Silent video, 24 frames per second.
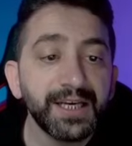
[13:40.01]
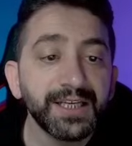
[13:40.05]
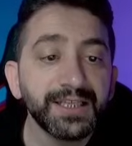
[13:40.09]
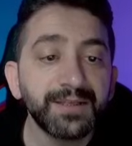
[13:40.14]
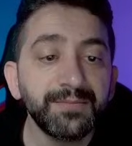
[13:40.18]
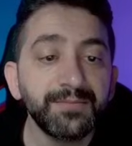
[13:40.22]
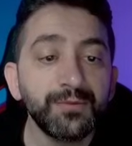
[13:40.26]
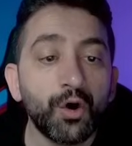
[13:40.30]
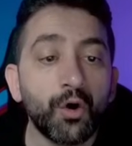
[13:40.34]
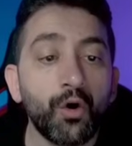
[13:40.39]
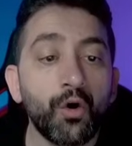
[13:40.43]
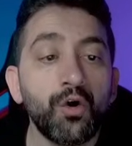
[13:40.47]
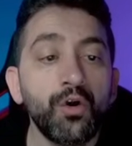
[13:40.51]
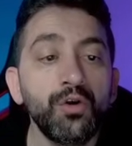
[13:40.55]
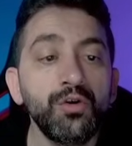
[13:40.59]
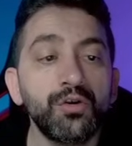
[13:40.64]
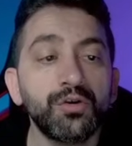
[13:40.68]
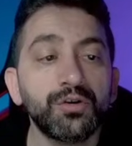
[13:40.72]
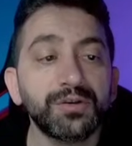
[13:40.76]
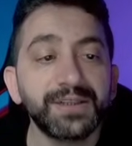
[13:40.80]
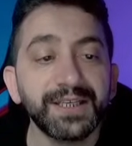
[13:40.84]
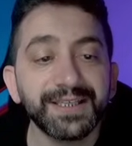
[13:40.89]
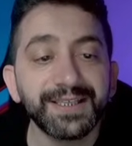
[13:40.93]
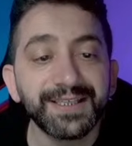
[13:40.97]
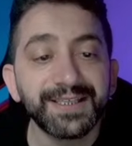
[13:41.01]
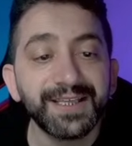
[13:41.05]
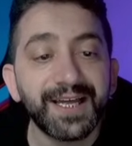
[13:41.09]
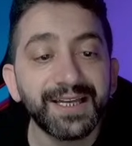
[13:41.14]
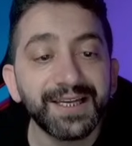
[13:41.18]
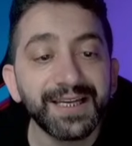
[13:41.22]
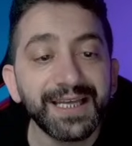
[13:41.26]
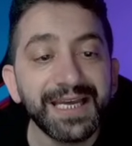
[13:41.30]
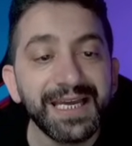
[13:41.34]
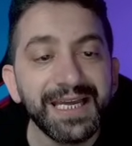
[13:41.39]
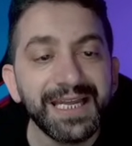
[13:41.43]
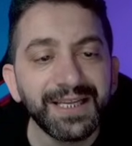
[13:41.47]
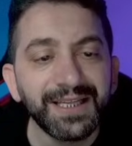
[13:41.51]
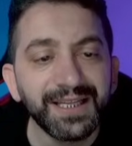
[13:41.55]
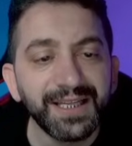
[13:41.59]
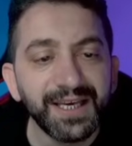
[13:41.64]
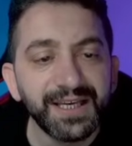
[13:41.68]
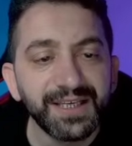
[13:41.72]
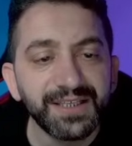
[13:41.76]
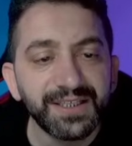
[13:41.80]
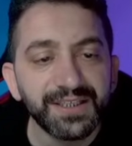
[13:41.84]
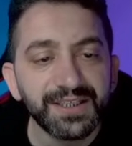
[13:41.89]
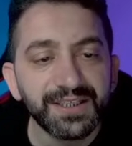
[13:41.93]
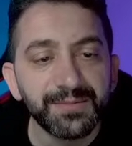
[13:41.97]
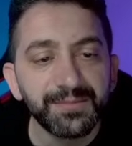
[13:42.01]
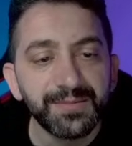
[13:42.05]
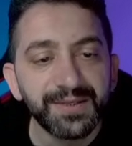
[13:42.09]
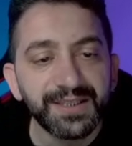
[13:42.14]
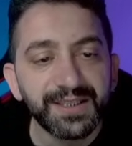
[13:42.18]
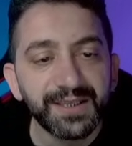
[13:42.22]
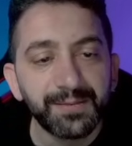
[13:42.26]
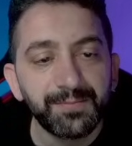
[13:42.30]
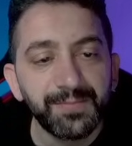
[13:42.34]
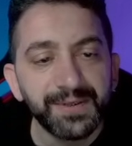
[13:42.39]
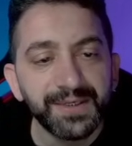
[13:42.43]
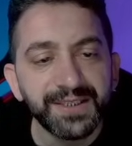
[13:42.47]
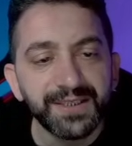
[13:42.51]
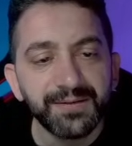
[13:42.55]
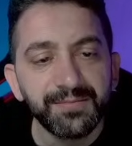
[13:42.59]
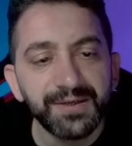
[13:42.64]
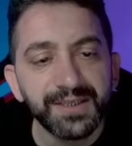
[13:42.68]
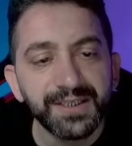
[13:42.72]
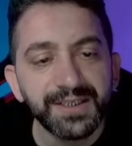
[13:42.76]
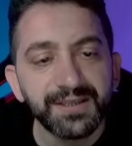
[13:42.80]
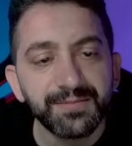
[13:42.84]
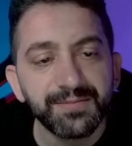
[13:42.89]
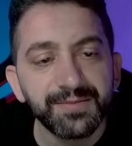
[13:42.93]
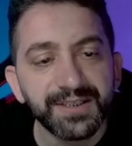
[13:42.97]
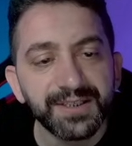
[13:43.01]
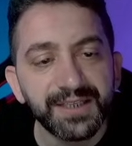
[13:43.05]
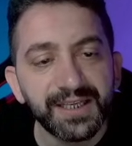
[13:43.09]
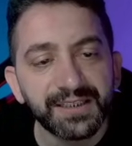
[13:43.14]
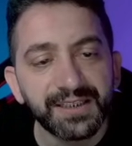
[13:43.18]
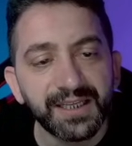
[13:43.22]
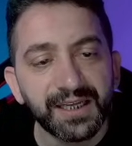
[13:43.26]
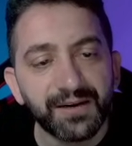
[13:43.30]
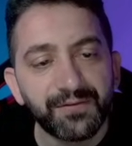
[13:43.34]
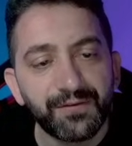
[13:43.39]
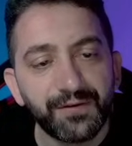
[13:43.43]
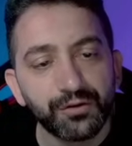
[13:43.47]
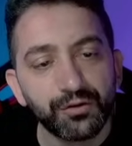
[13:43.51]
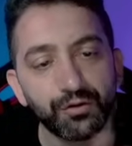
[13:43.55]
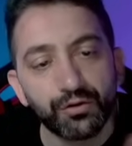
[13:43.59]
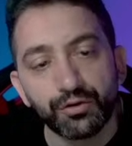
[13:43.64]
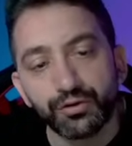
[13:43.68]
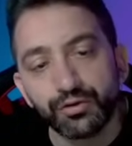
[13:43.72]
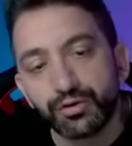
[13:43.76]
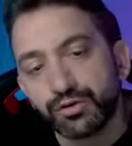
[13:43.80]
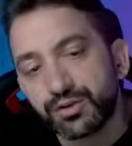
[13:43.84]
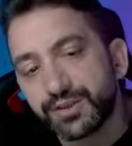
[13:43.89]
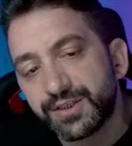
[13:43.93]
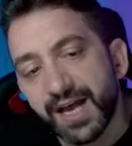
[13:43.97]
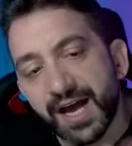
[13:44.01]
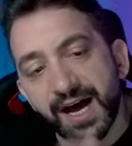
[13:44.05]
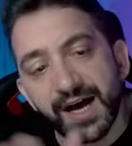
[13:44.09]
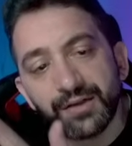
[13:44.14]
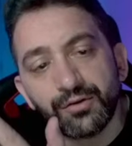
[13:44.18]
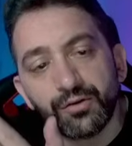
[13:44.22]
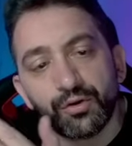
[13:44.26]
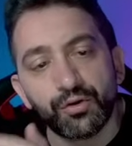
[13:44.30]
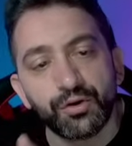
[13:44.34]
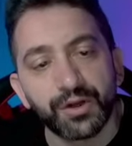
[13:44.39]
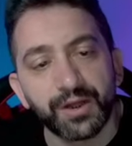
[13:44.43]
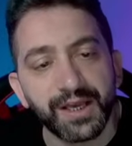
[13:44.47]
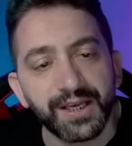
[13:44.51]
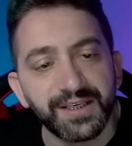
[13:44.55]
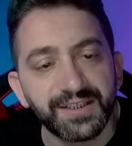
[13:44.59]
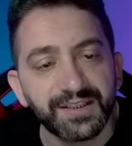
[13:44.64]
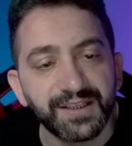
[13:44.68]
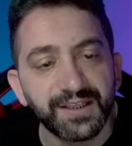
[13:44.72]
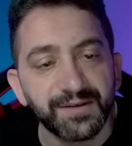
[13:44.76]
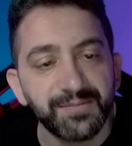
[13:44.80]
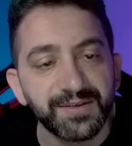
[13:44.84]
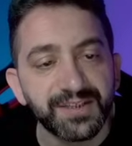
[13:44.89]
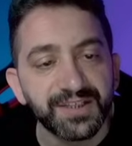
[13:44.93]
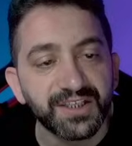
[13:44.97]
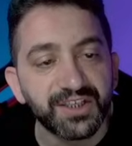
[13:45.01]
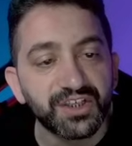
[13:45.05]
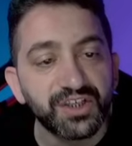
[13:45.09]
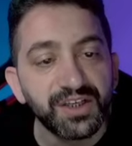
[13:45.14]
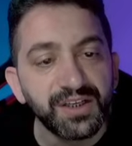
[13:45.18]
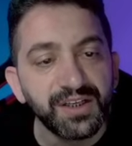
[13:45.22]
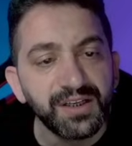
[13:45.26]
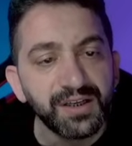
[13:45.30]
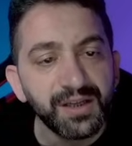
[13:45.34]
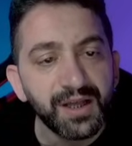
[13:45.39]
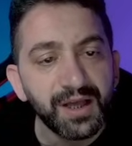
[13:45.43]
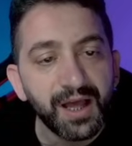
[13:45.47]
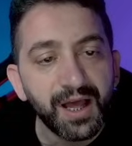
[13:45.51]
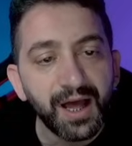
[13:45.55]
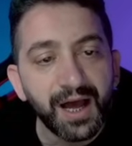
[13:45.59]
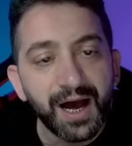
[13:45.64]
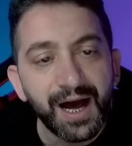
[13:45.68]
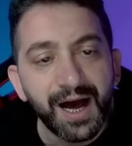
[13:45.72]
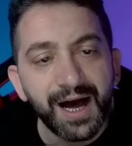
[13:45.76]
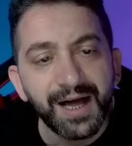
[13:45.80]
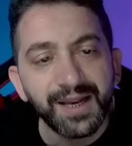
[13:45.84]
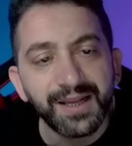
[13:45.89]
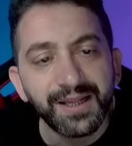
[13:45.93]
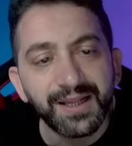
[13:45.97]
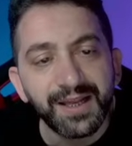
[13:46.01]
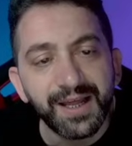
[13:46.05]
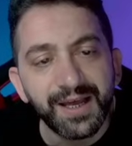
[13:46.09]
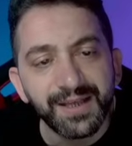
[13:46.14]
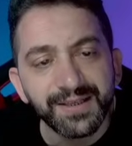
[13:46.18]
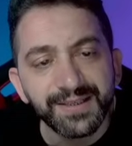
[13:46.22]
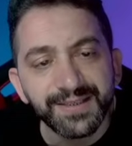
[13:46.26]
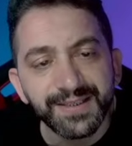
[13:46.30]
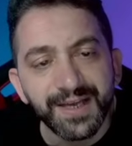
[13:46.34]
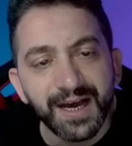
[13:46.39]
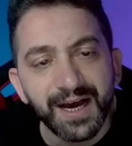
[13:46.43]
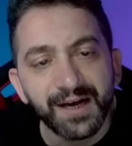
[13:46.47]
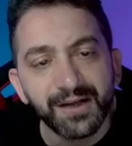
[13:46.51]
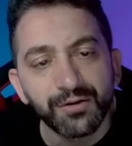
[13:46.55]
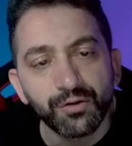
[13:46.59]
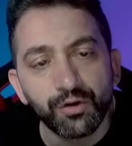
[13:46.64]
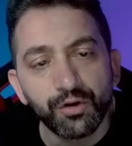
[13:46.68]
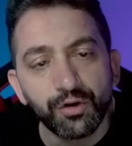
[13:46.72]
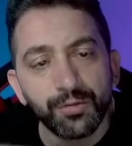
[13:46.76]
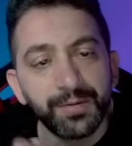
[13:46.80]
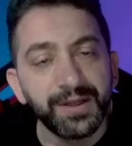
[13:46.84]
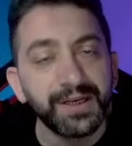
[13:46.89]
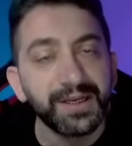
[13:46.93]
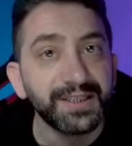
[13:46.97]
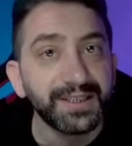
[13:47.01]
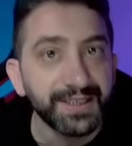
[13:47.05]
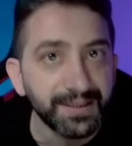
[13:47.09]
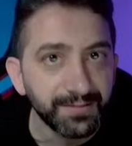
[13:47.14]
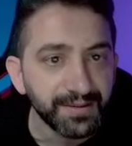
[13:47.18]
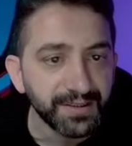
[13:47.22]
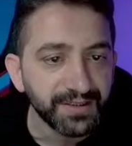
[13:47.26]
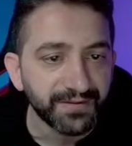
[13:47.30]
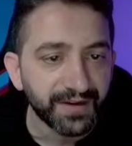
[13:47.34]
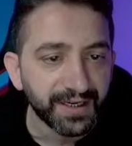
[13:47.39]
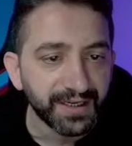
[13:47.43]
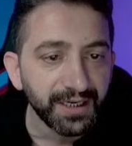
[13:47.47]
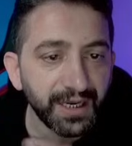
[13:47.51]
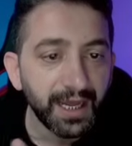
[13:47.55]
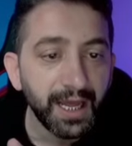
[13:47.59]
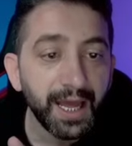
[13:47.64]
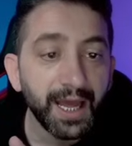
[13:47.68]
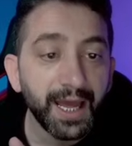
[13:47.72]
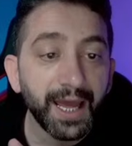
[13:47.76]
Şimdi O noktasından ilk geçişimizde bizim hızımız ne tarafa doğrudur? Sağa doğru geçtiğimiz için haliyle sağa doğru bir hızımız var.